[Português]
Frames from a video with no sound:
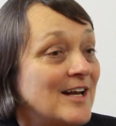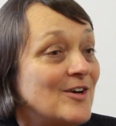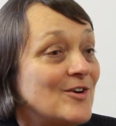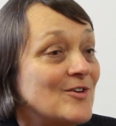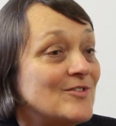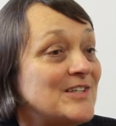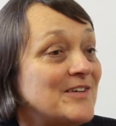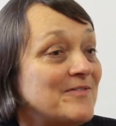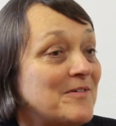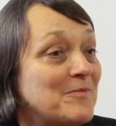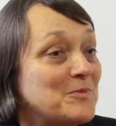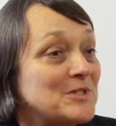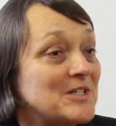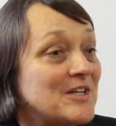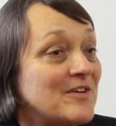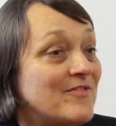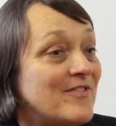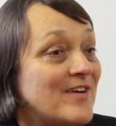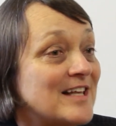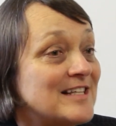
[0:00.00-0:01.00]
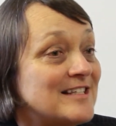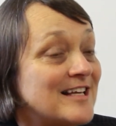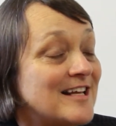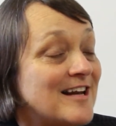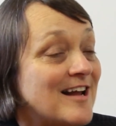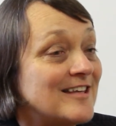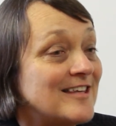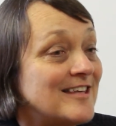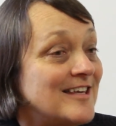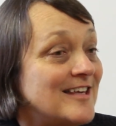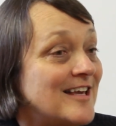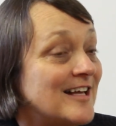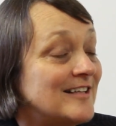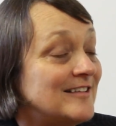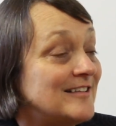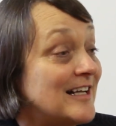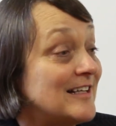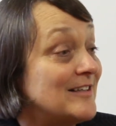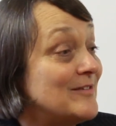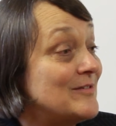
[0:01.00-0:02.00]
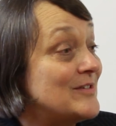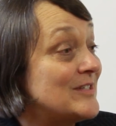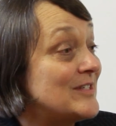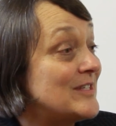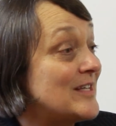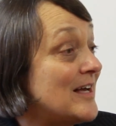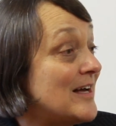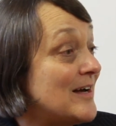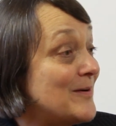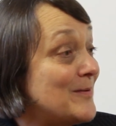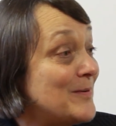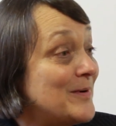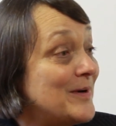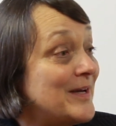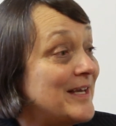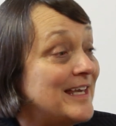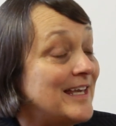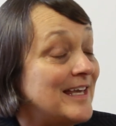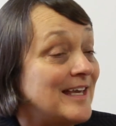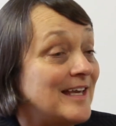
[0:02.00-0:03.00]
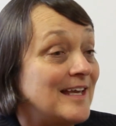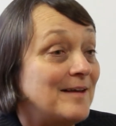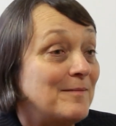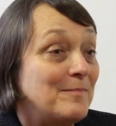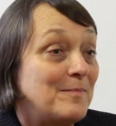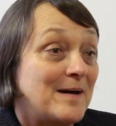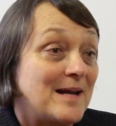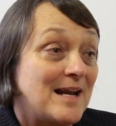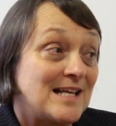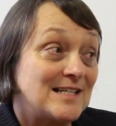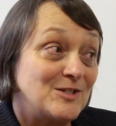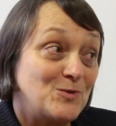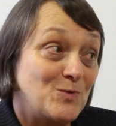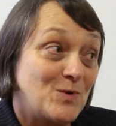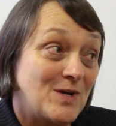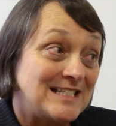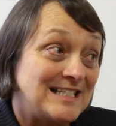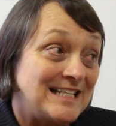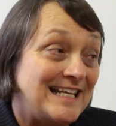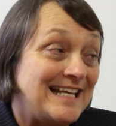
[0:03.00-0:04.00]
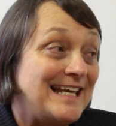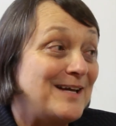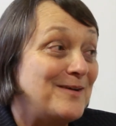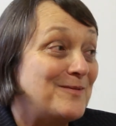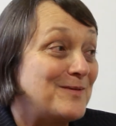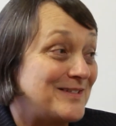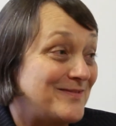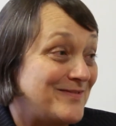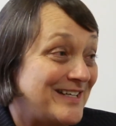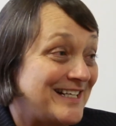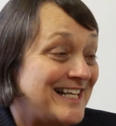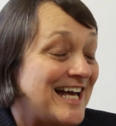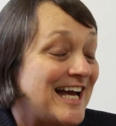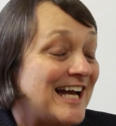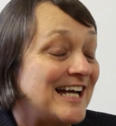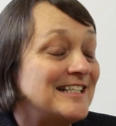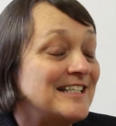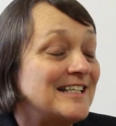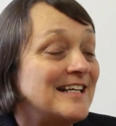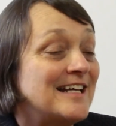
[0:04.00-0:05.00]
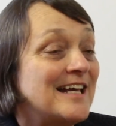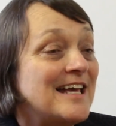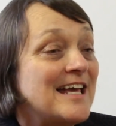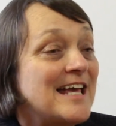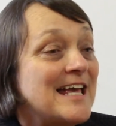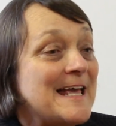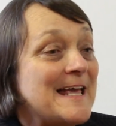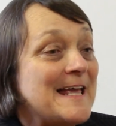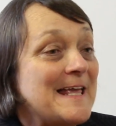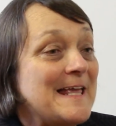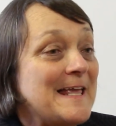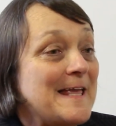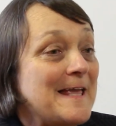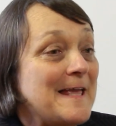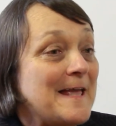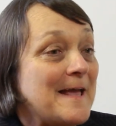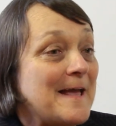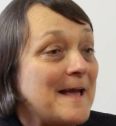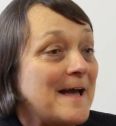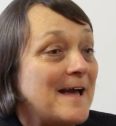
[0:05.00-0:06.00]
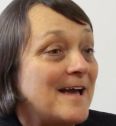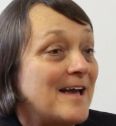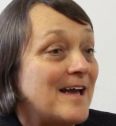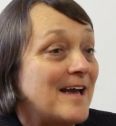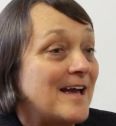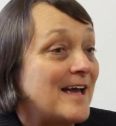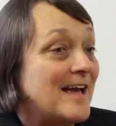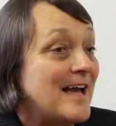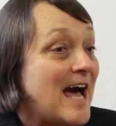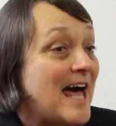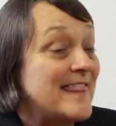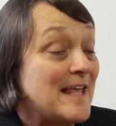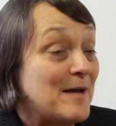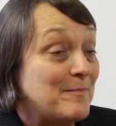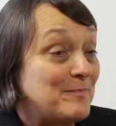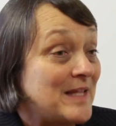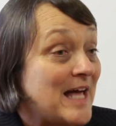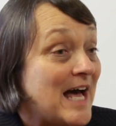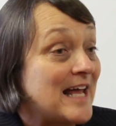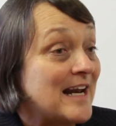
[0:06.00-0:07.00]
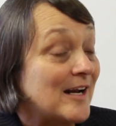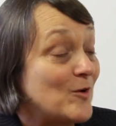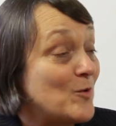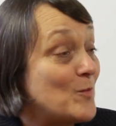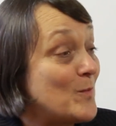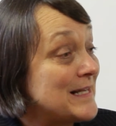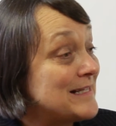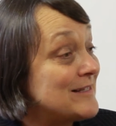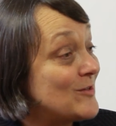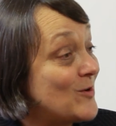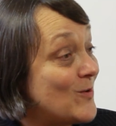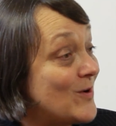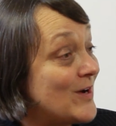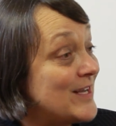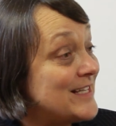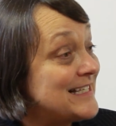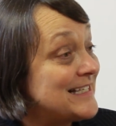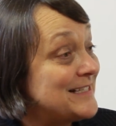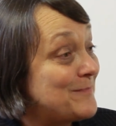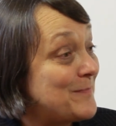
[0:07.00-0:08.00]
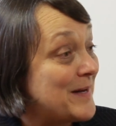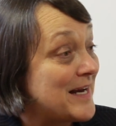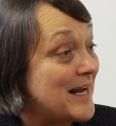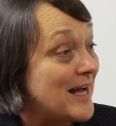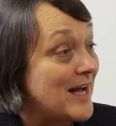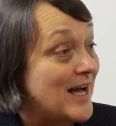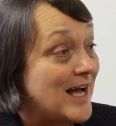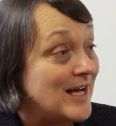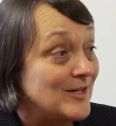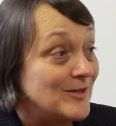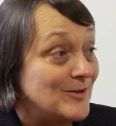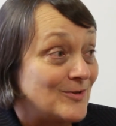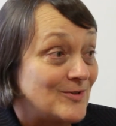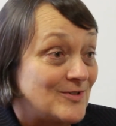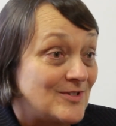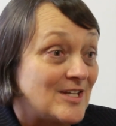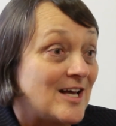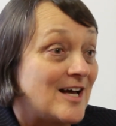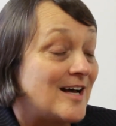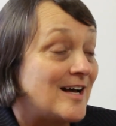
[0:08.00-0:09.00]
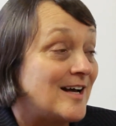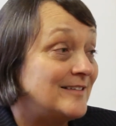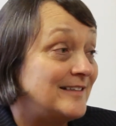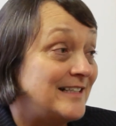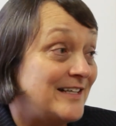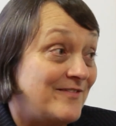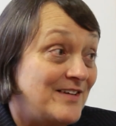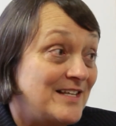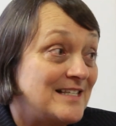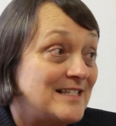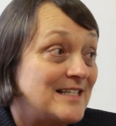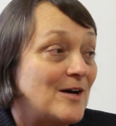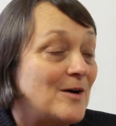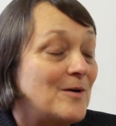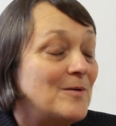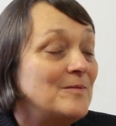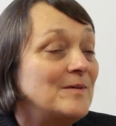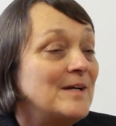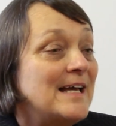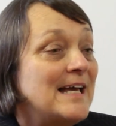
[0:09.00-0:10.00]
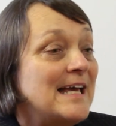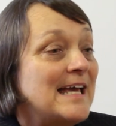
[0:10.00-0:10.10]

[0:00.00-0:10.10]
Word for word: nós tivemos que fazer aqui a tradução e para as duas línguas, verdade, e é, adaptar algumas coisas para a nossa divisão